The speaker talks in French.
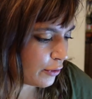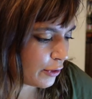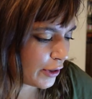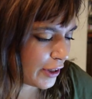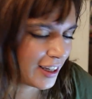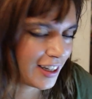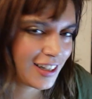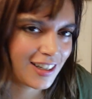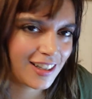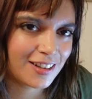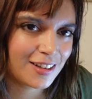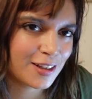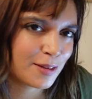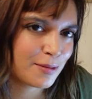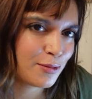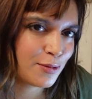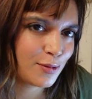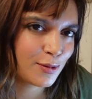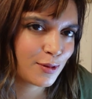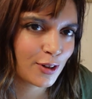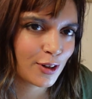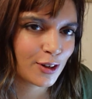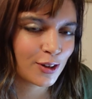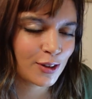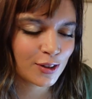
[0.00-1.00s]
feraient les
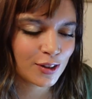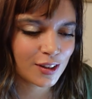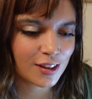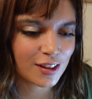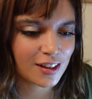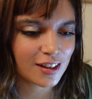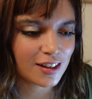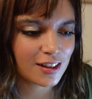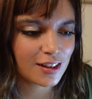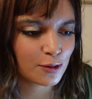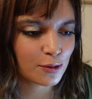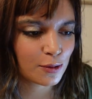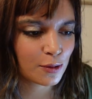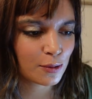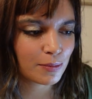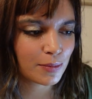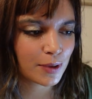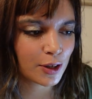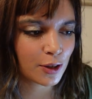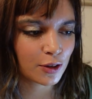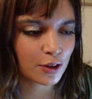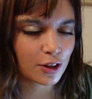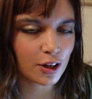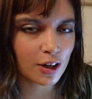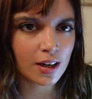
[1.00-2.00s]
débutants qui n'ont pas
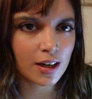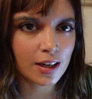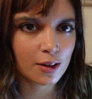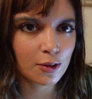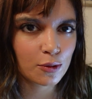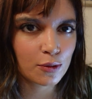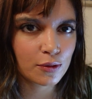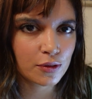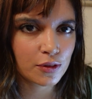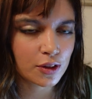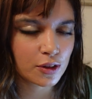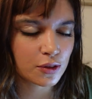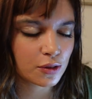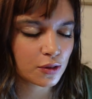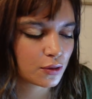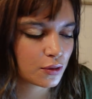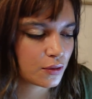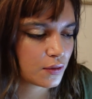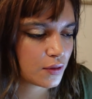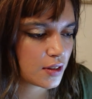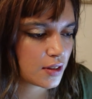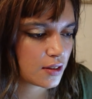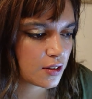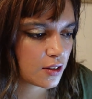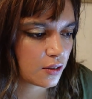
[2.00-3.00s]
encore la confiance
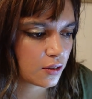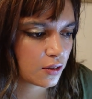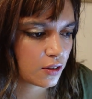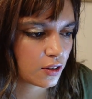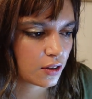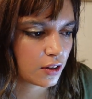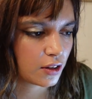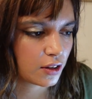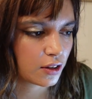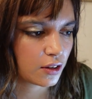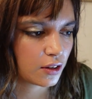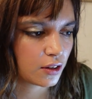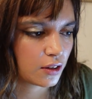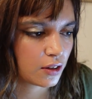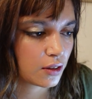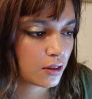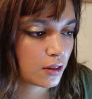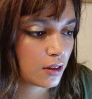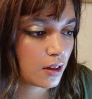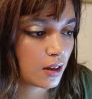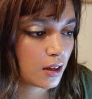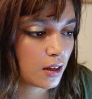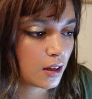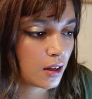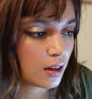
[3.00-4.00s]
suffisante dans leur,
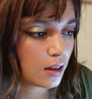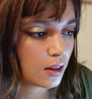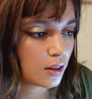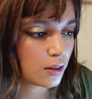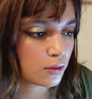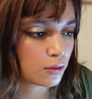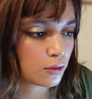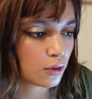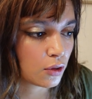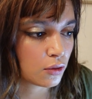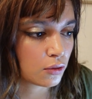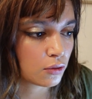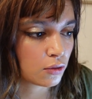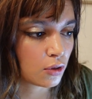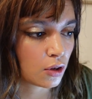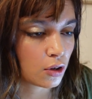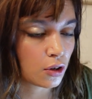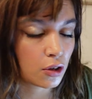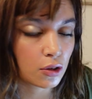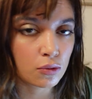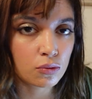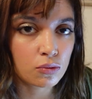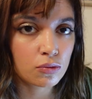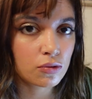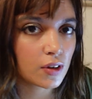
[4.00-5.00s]
euh, dans
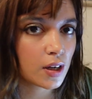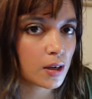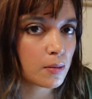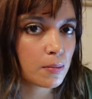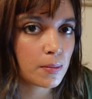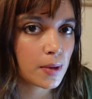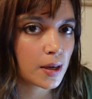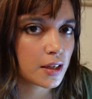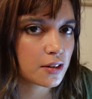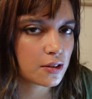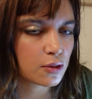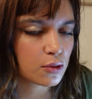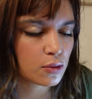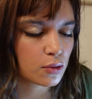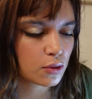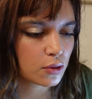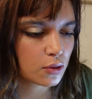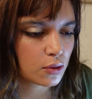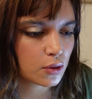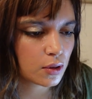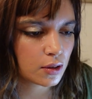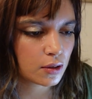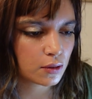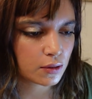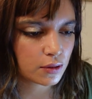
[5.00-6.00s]
leur nouvelle passion,
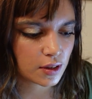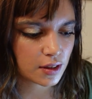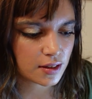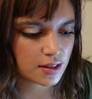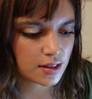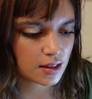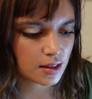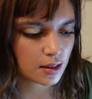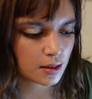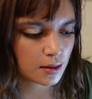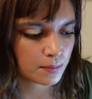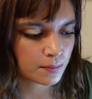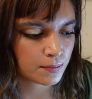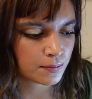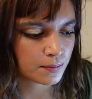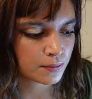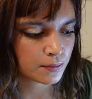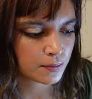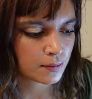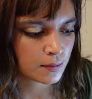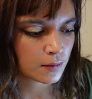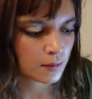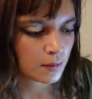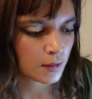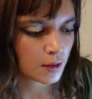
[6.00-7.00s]
quoi, on va dire
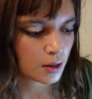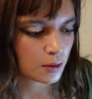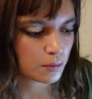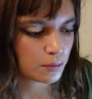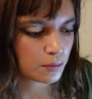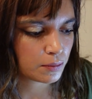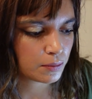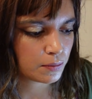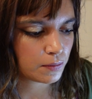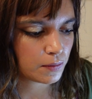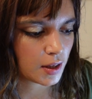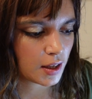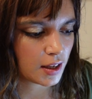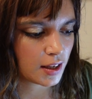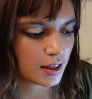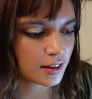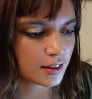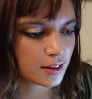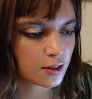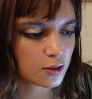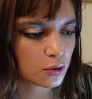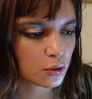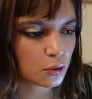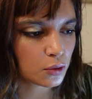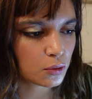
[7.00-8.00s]
et
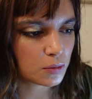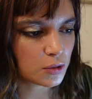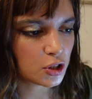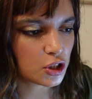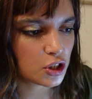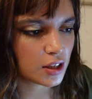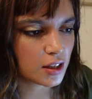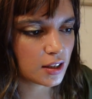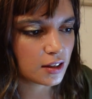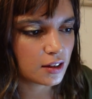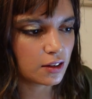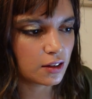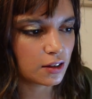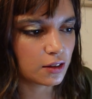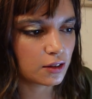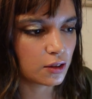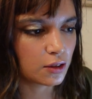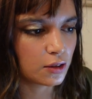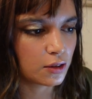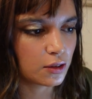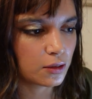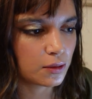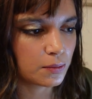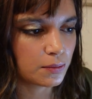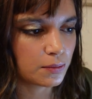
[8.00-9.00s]
qui sont obligés
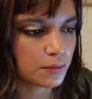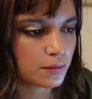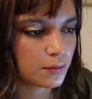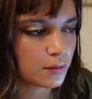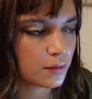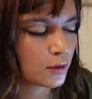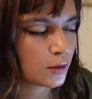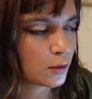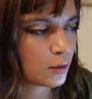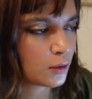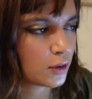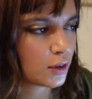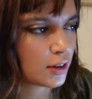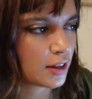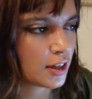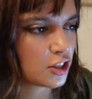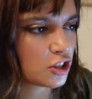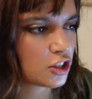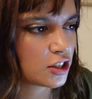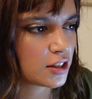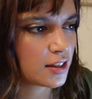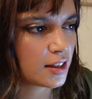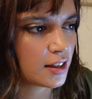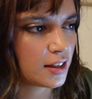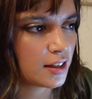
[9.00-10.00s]

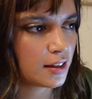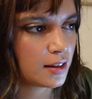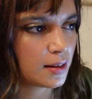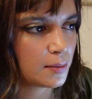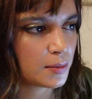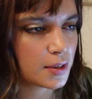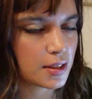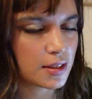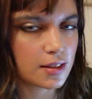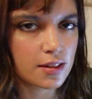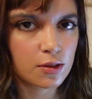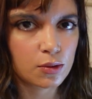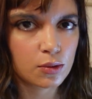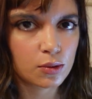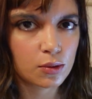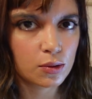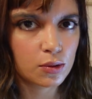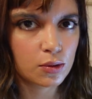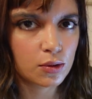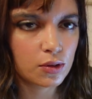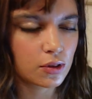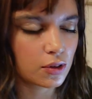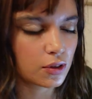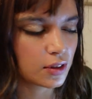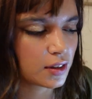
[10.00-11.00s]
d'acheter de, des petits
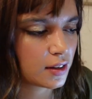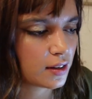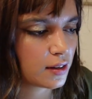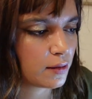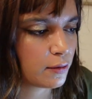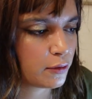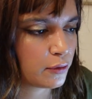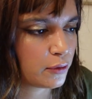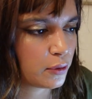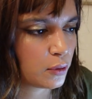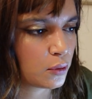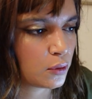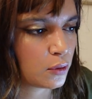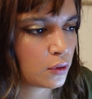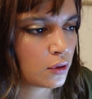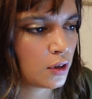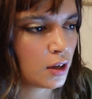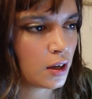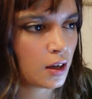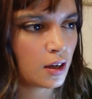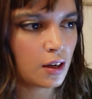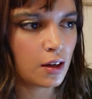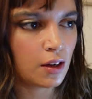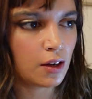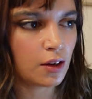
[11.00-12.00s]
trucs qui font,
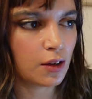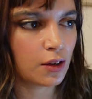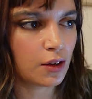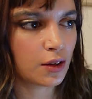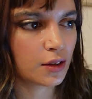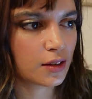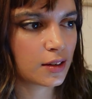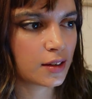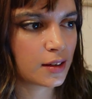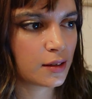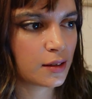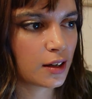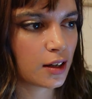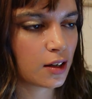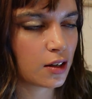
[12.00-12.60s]
euh, qui